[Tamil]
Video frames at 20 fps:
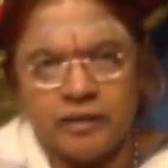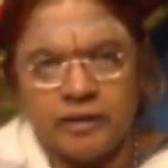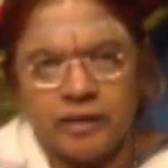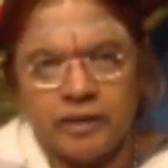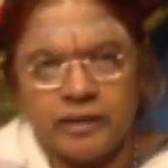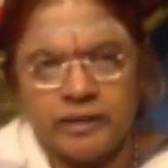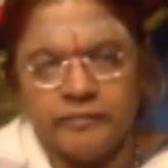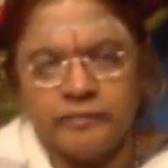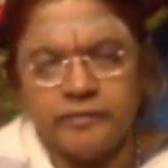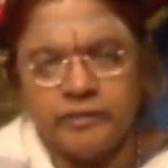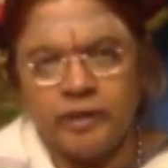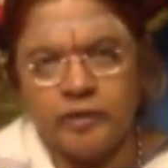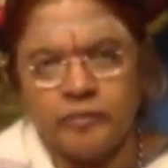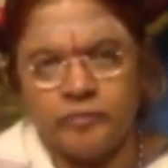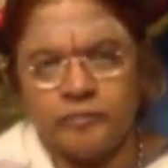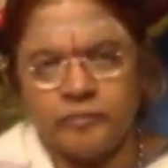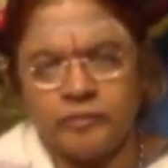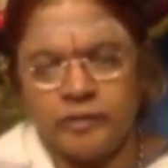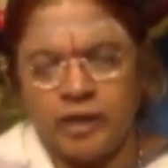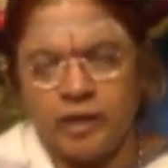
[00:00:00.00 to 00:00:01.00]
அதாவது
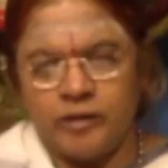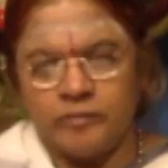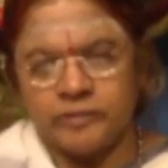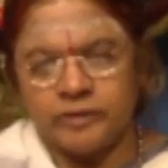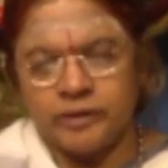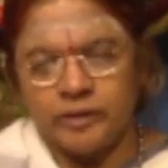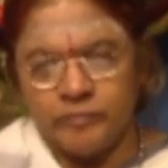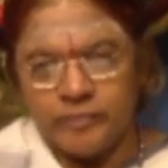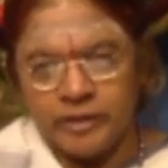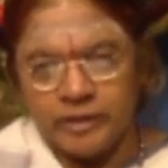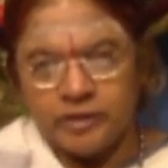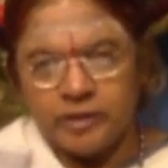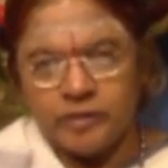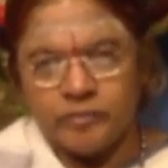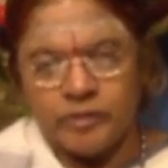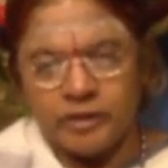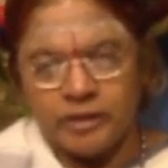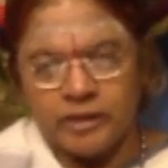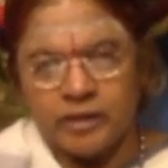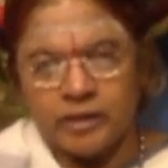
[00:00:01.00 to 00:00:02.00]
நம் நாம்
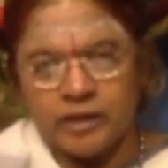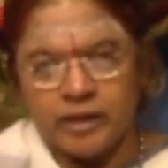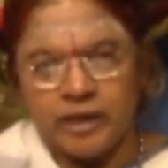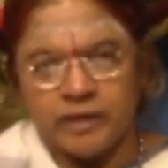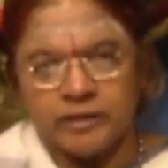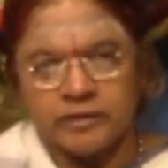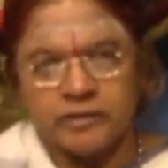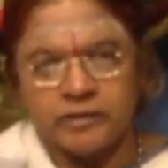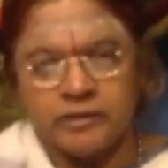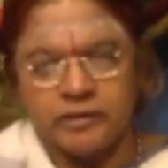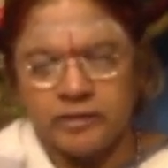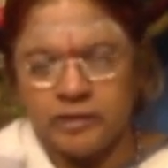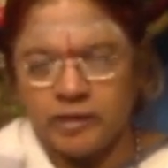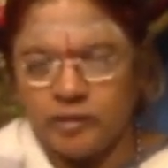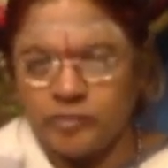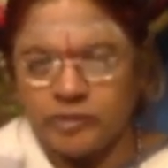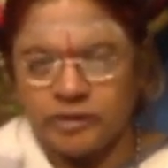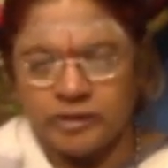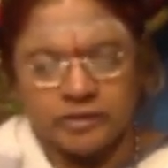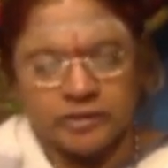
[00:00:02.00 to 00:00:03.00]
சம்பாத்தியம் பண்ண காசு
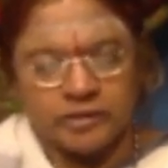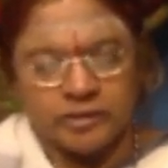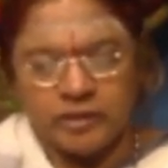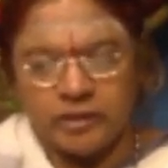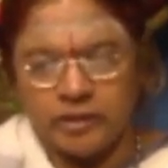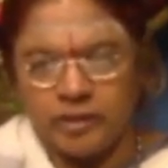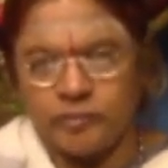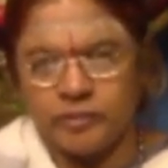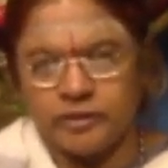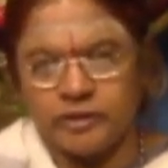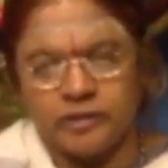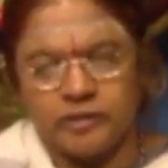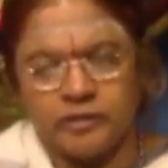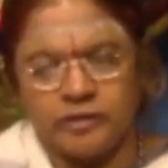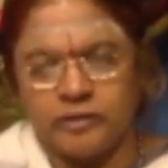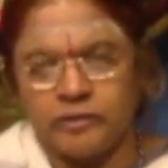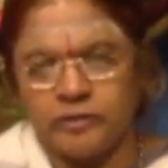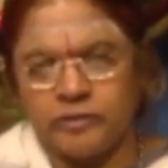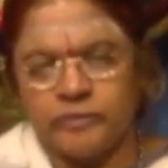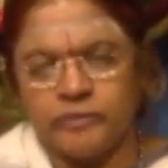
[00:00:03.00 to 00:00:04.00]
நம்மகிட்ட நம்மகிட்ட
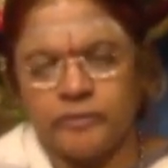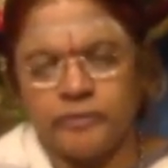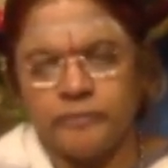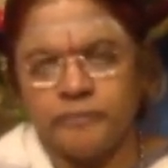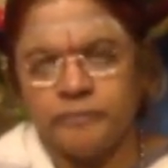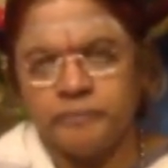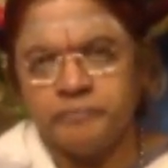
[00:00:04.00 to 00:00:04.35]
நிற்கணும்